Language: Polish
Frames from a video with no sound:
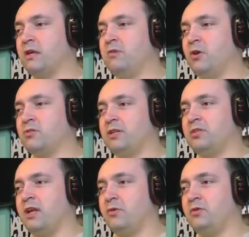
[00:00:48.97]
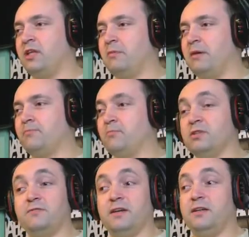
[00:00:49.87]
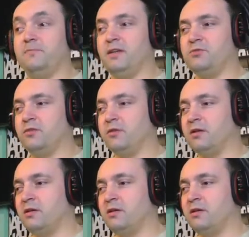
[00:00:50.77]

mi oddać tego itema, bo jest fajny na przykład.